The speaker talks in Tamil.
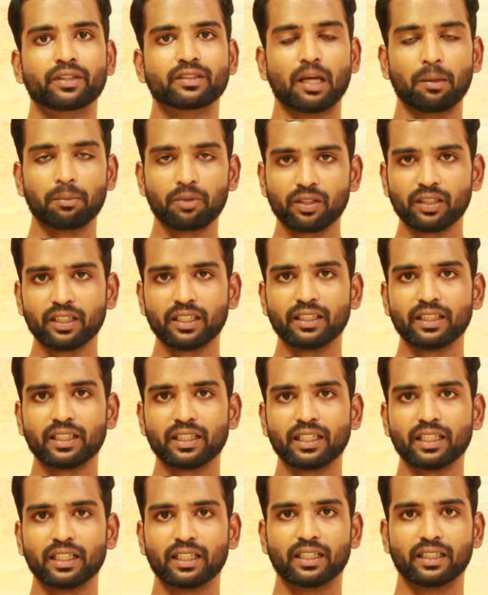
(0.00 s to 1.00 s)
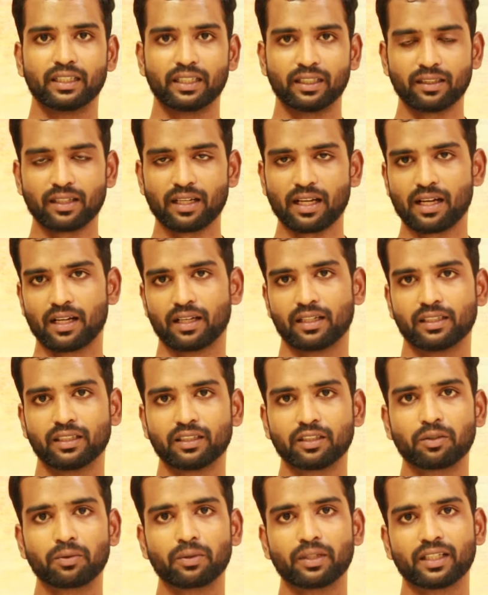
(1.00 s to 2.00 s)
சமூக நீதிக்கு எதிராக
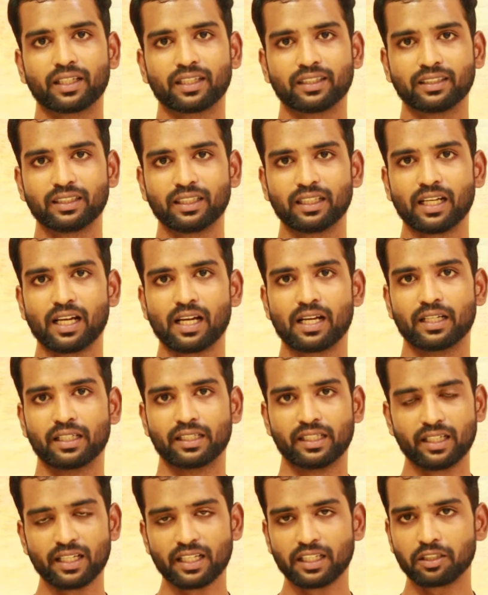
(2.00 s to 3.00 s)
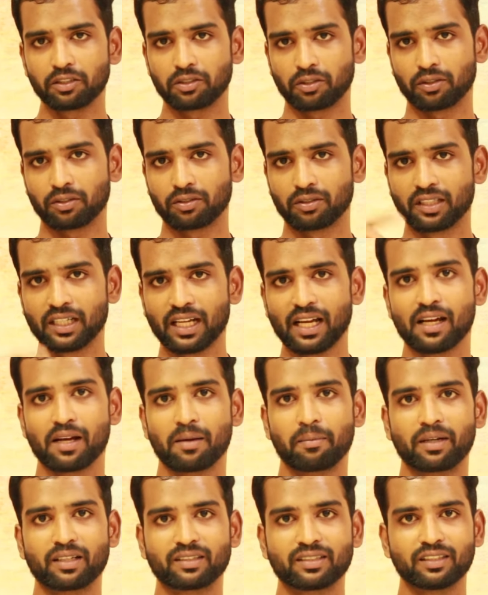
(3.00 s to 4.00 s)
இருக்கக்கூடிய கட்சிகள்லாம் இல்லைன்னு சொல்ல சொல்லுங்க
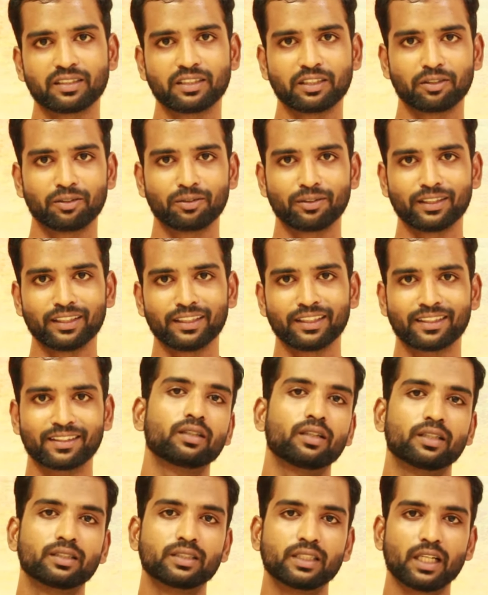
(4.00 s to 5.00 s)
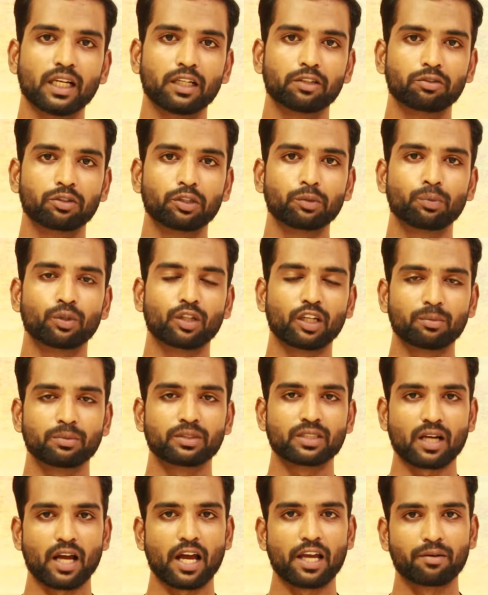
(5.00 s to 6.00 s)
மனசாட்சியை தொட்டு ரஜினிகாந்த் வந்து
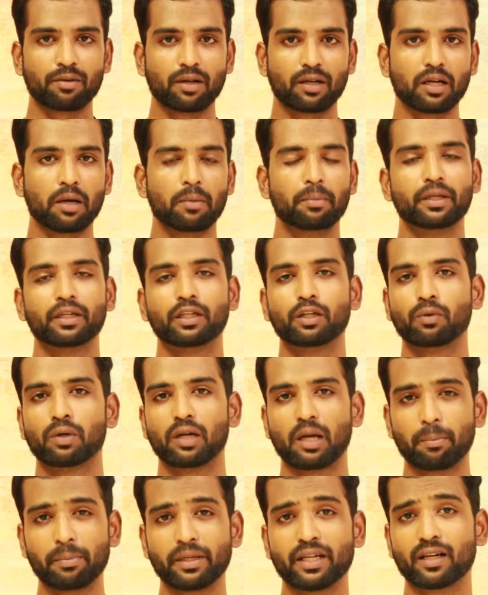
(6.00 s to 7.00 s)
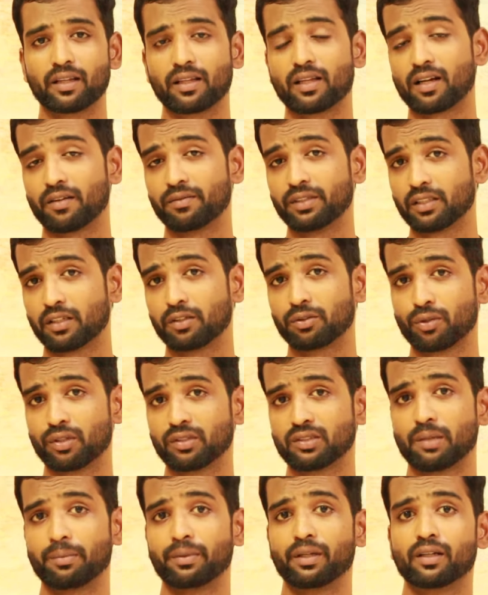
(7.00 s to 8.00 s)
முதலமைச்சர் ஆயிடுவார் அப்படிங்கிற ஒரு நம்பிக்கையில் தான் ரவீந்திரன்
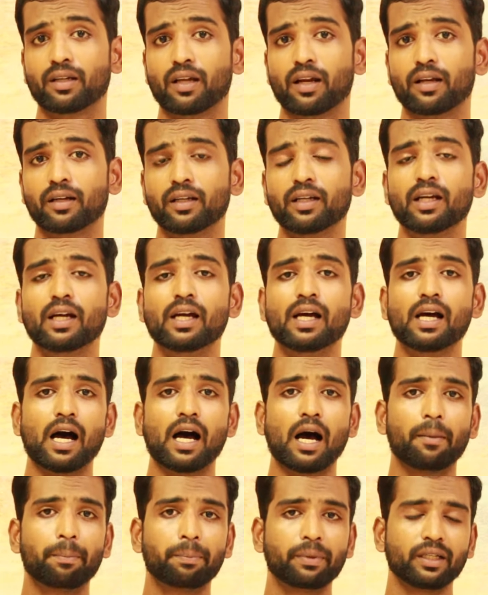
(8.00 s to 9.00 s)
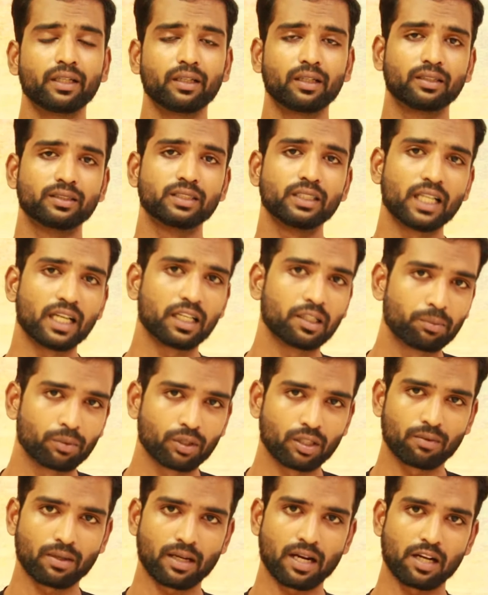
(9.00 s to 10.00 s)
துரைசாமி இருக்கிறாரு அப்படி ரஜினிகாந்த்
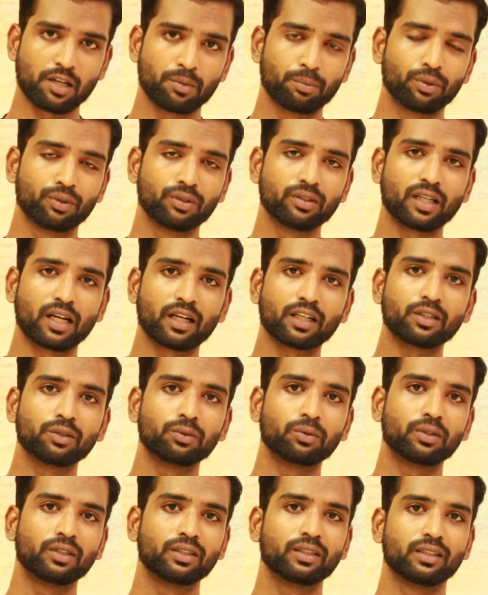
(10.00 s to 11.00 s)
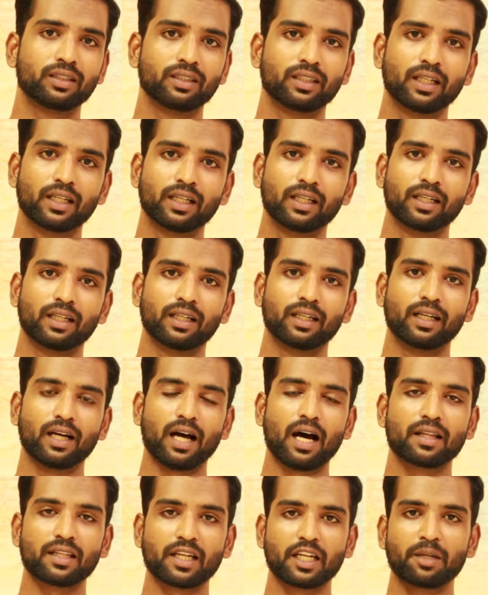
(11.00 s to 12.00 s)
முதல்வர் ஆகும்போது தனக்கு ஒரு
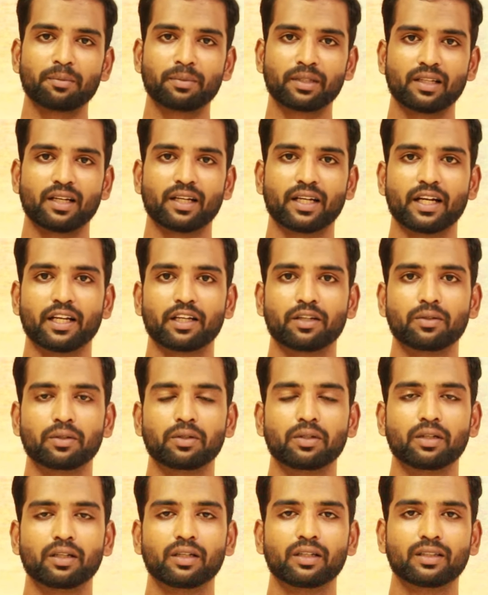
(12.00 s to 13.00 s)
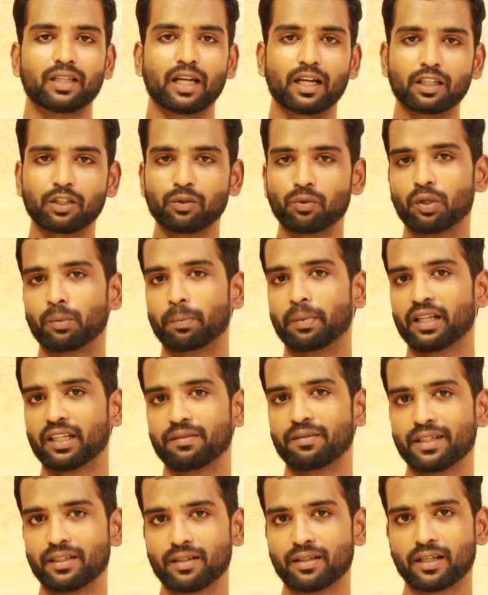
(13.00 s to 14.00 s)
ஆதாயம் அதில் கிடைக்கும் தனக்கு ஒரு
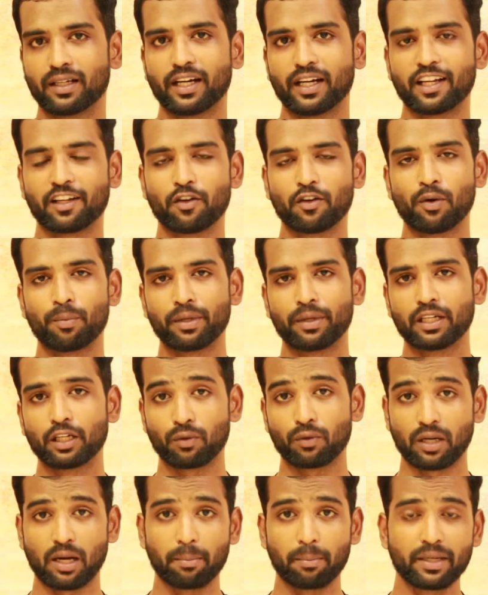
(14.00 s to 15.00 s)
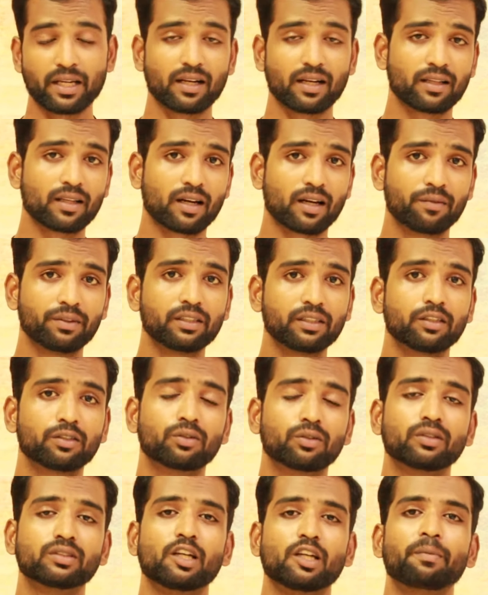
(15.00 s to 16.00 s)
பதவி அதில் கிடைக்கும் அப்படிங்கிற ஒரு நம்பிக்கையில் தான்
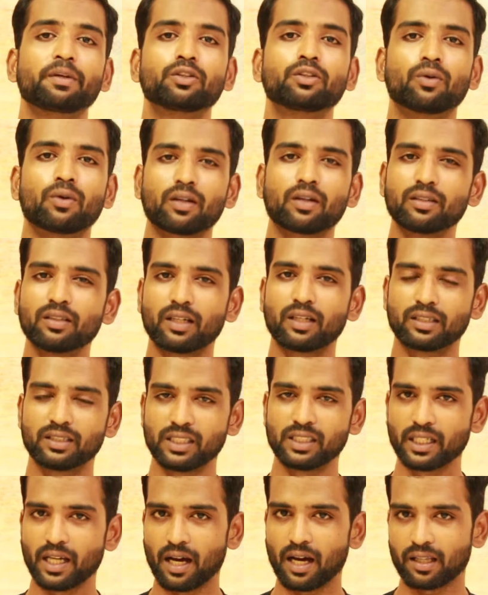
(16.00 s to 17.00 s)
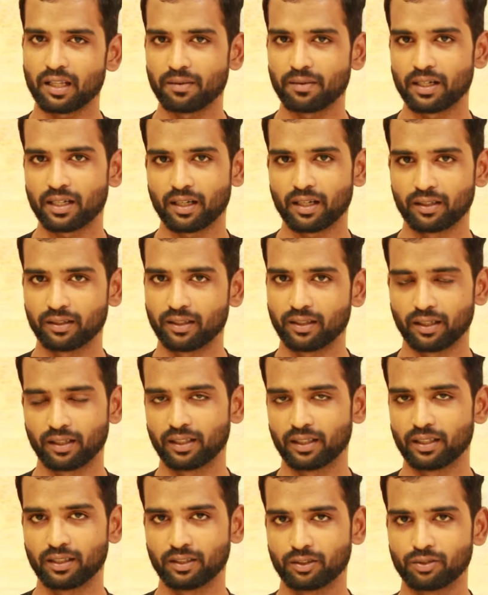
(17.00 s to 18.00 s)
ரவீந்திரன் துரைசாமி தொடர்ந்து ரஜினிக்கு ஆதரவான
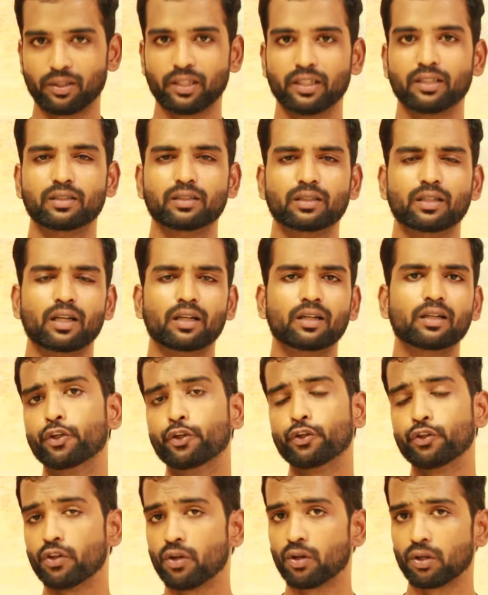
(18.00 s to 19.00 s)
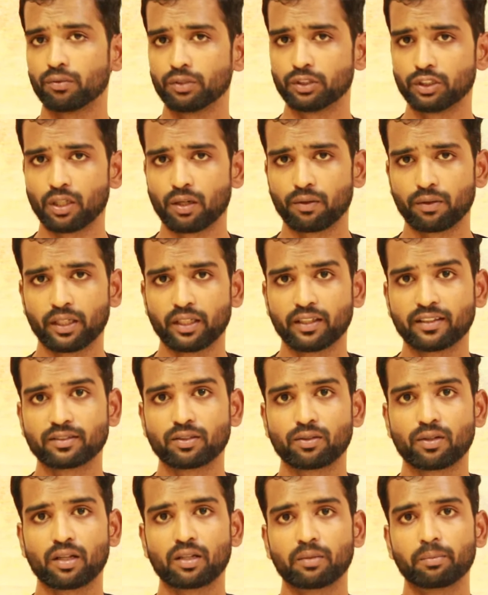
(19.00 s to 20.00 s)
கருத்துக்களை தான் சொல்லிக்கிட்டு இருக்கிறாரு இன்னொரு விஷயம் அவர் என்ன
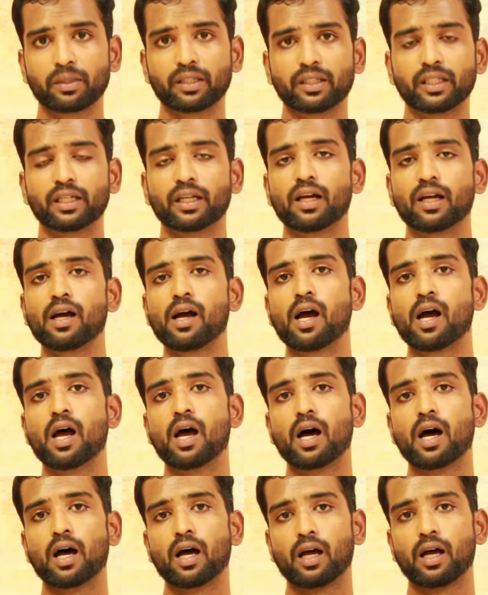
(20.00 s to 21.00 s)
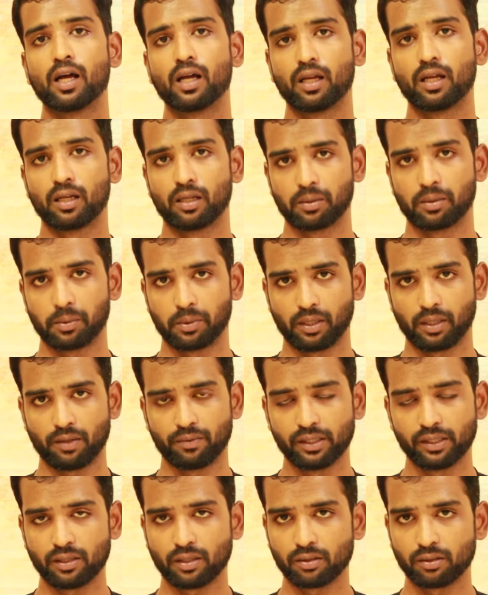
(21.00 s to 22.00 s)
சொல்கிறாருன்னு பார்த்தீங்கன்னா
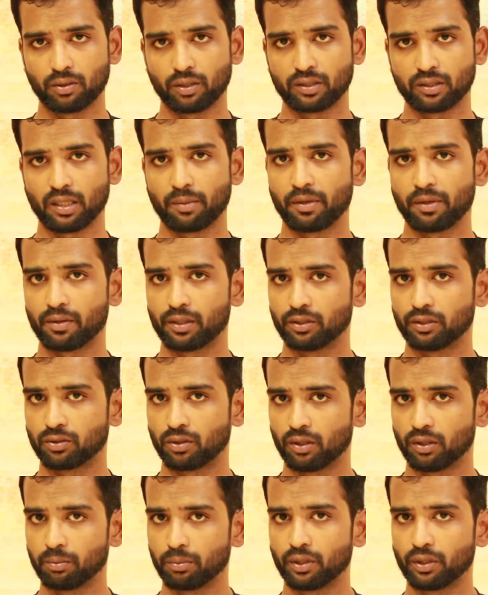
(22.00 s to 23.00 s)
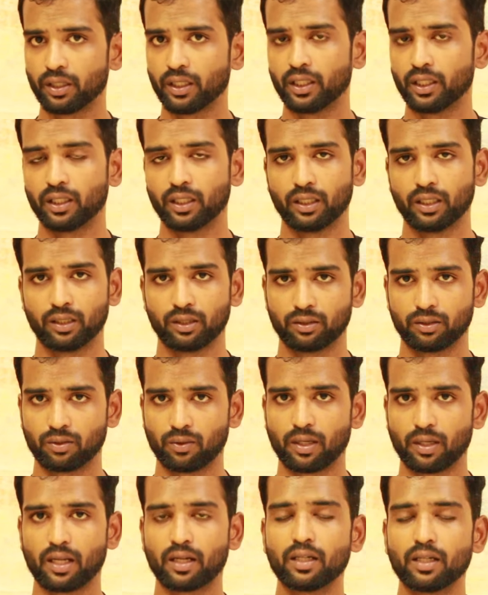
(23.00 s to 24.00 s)
ரவீந்திரன் துரைசாமி அவர்கள் சொல்லும்போதே
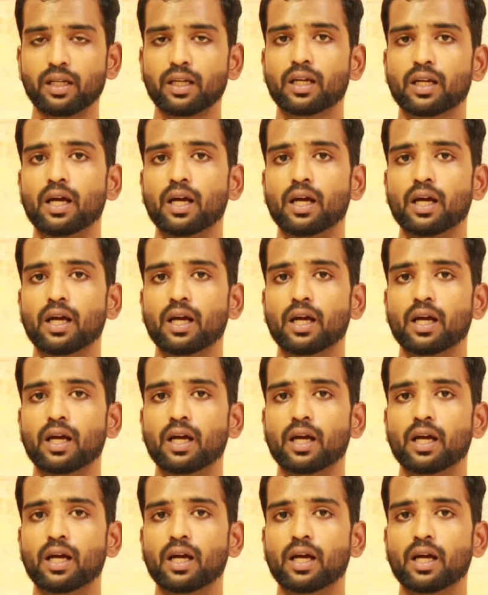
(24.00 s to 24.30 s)
சொல்கிறாரு